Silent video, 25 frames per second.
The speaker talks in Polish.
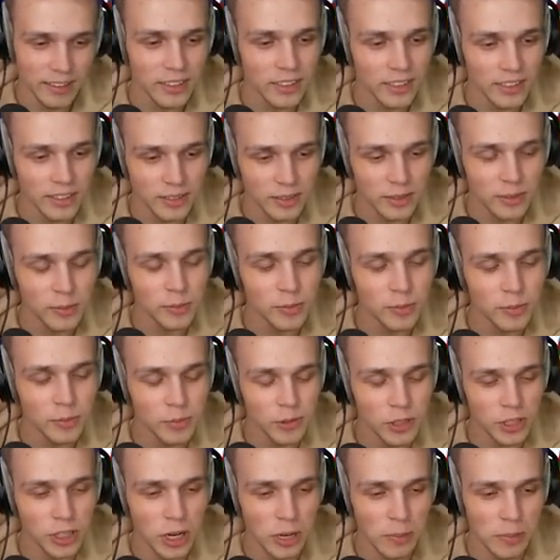No,
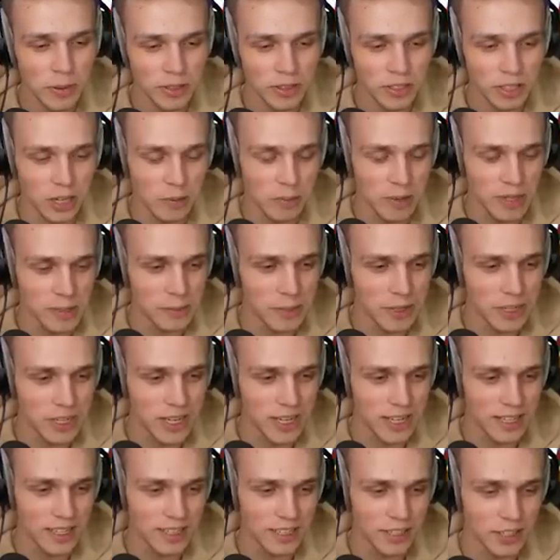przy kopie tylko
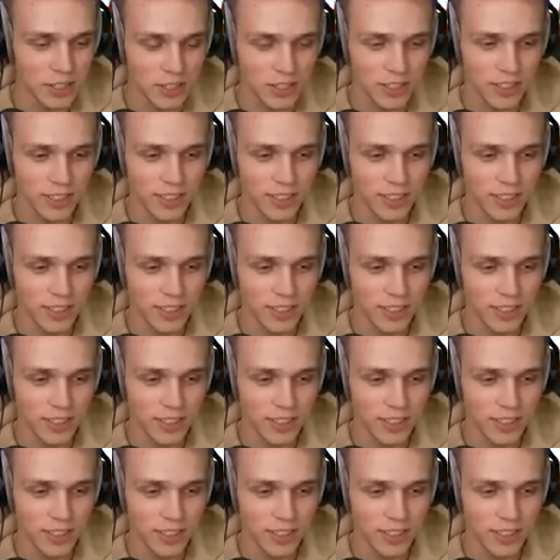bezpieczna jesteś.